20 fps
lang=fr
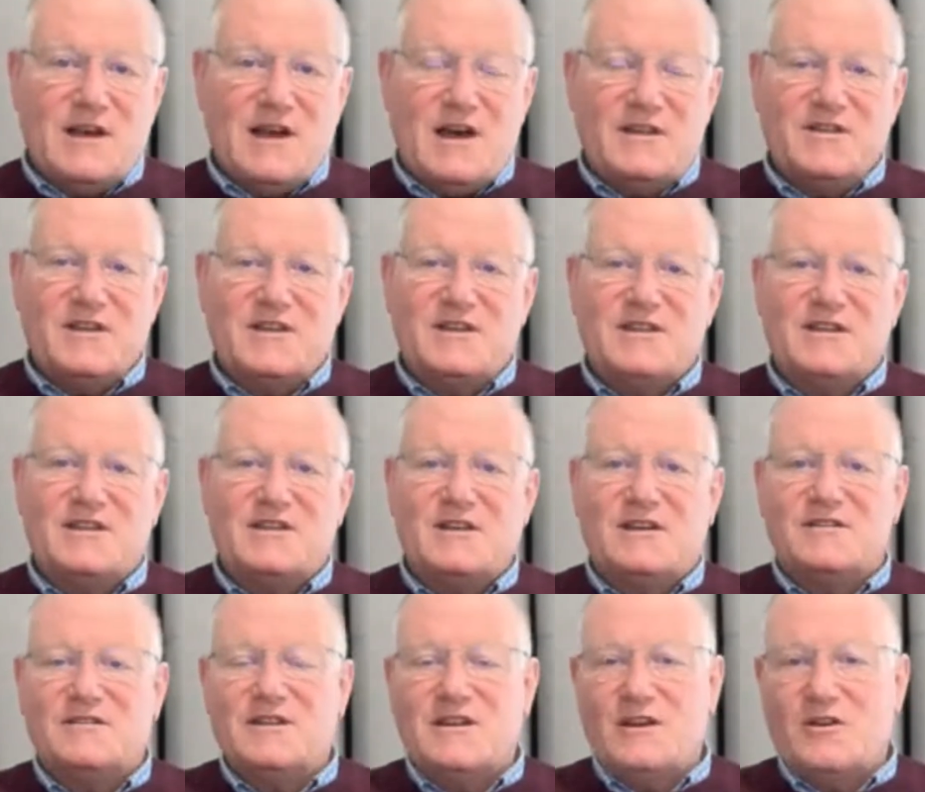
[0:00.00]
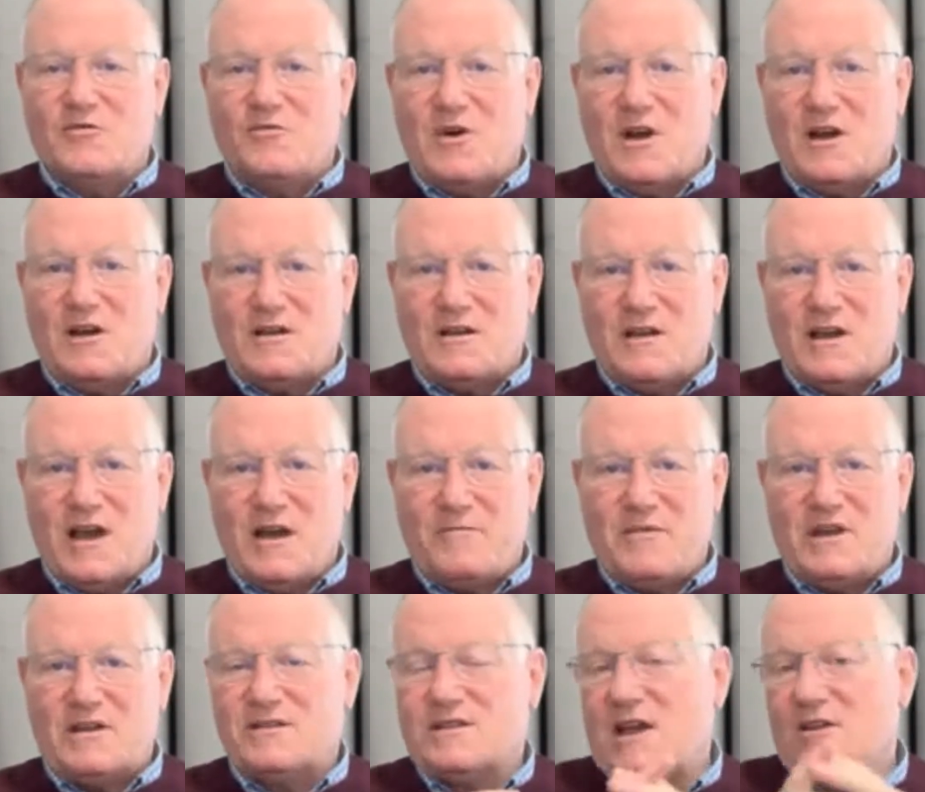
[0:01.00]
en édictant des lois.
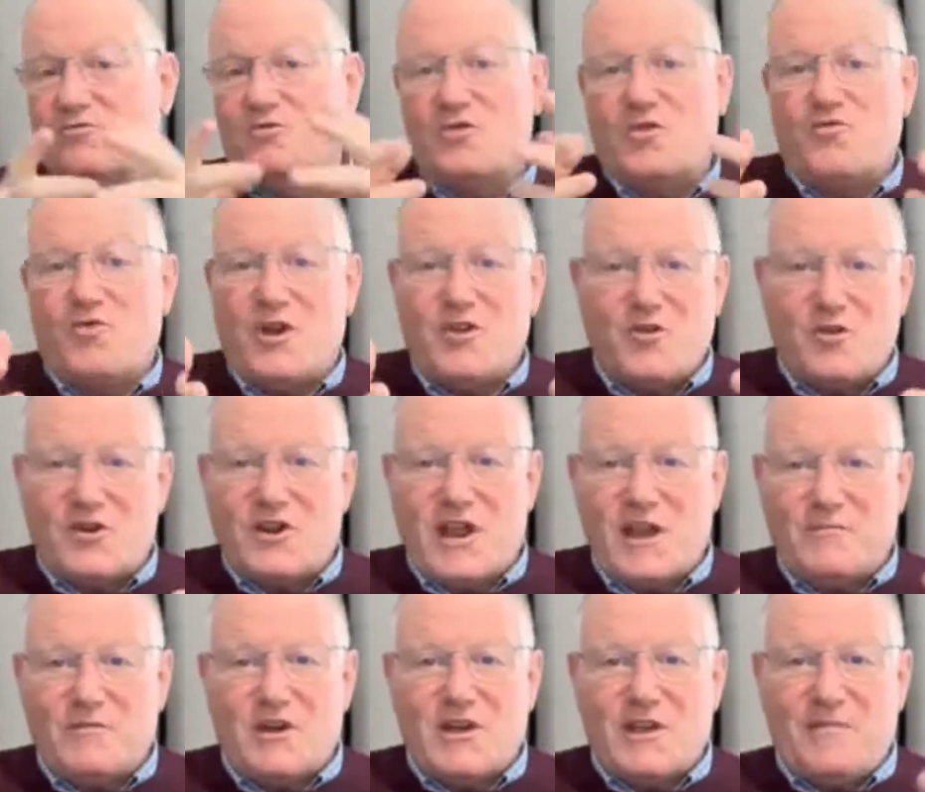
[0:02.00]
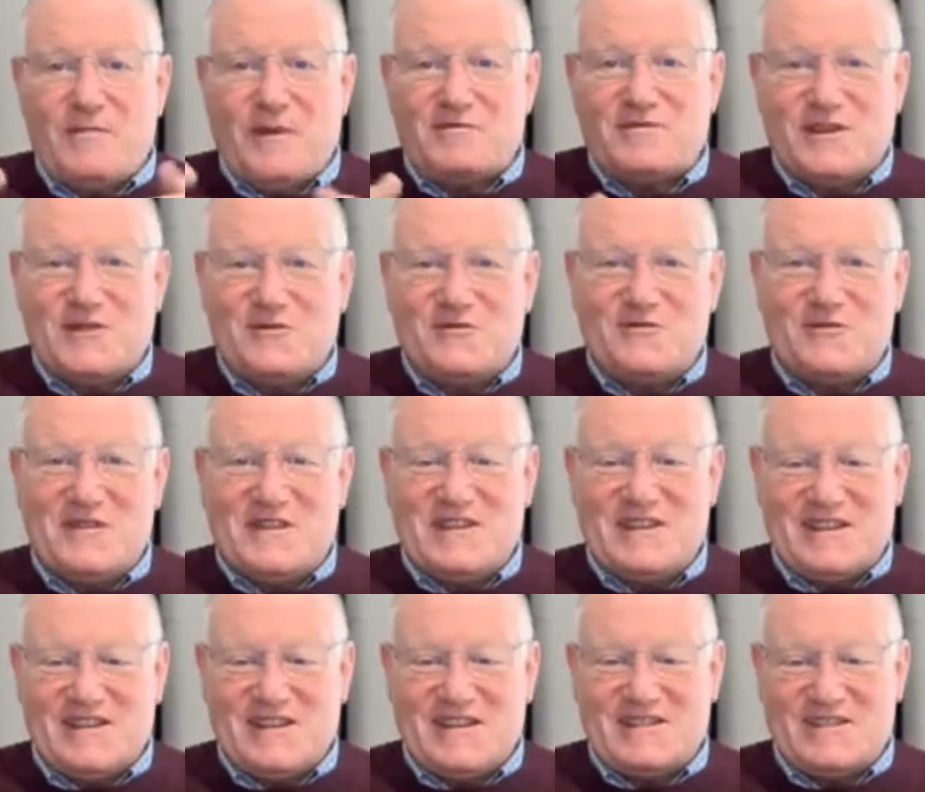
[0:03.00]
Amen. Ça, nous le voyons clairement, il n'y a pas besoin de donner
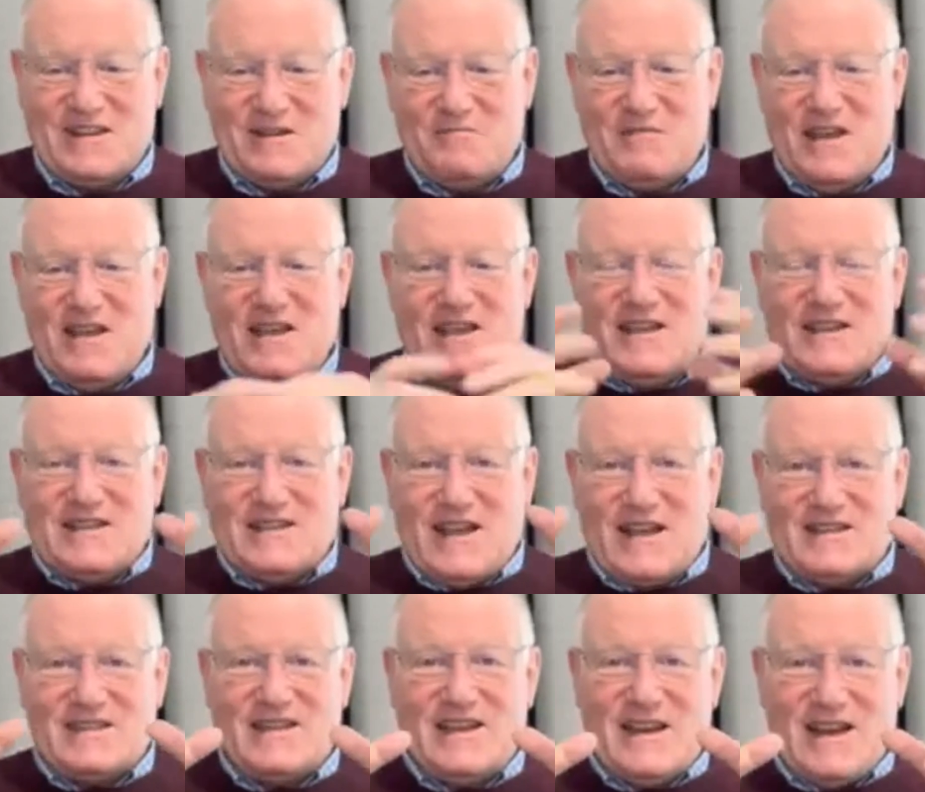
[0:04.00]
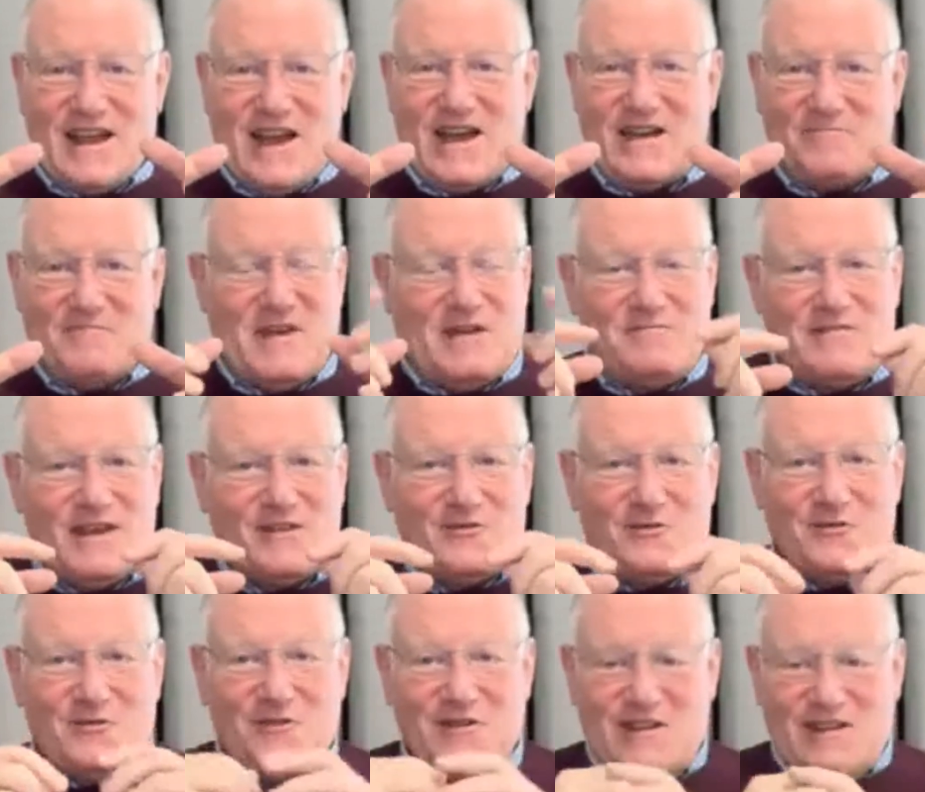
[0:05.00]
des exemples. Ça, c'est là, même dans
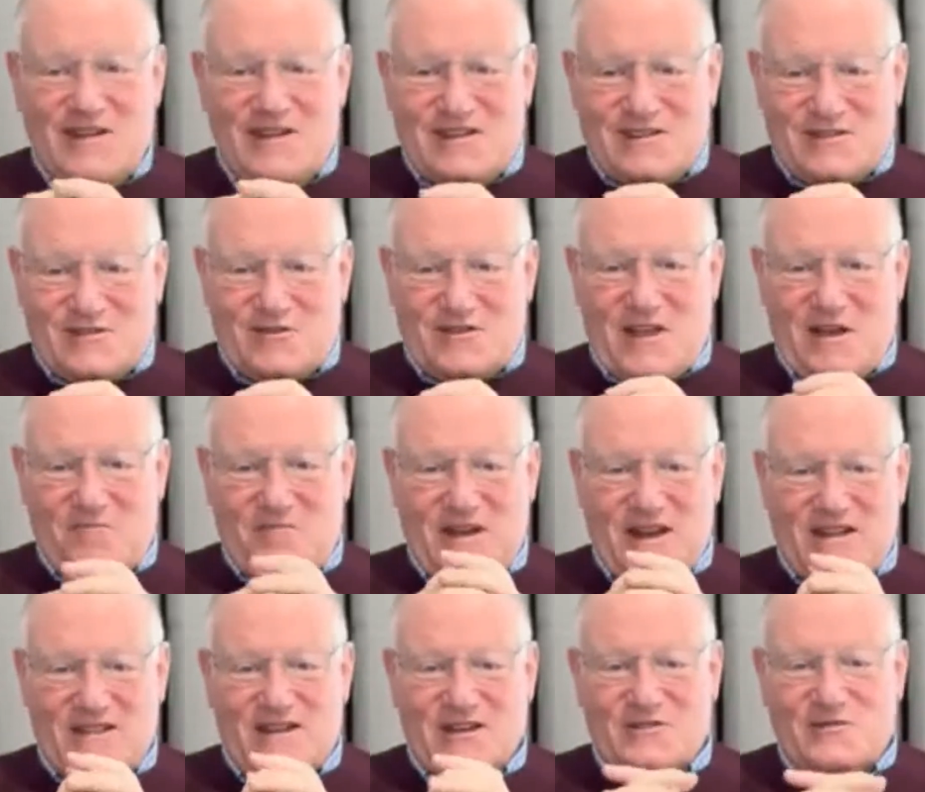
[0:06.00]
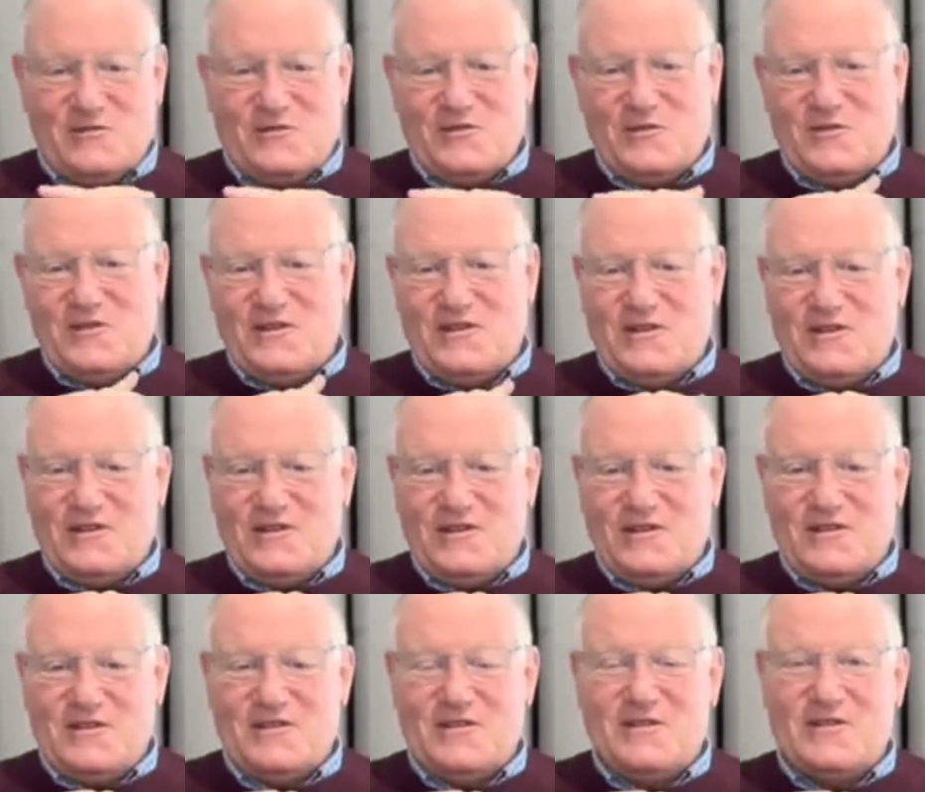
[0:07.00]
nos, ce qu'on appelle dans nos
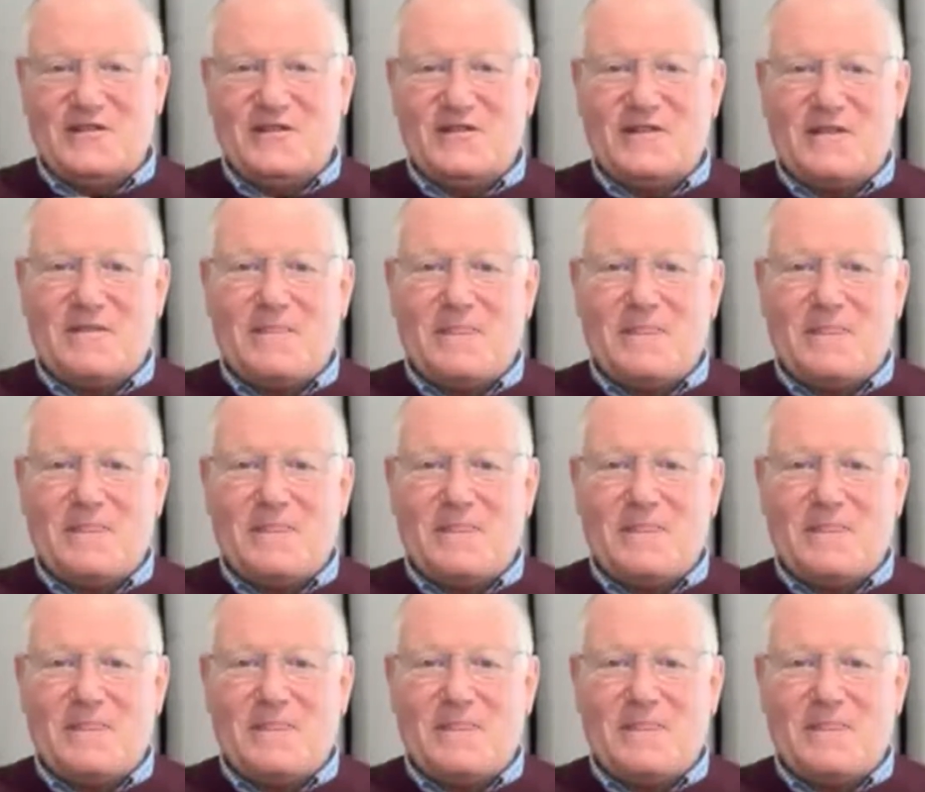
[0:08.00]
euh,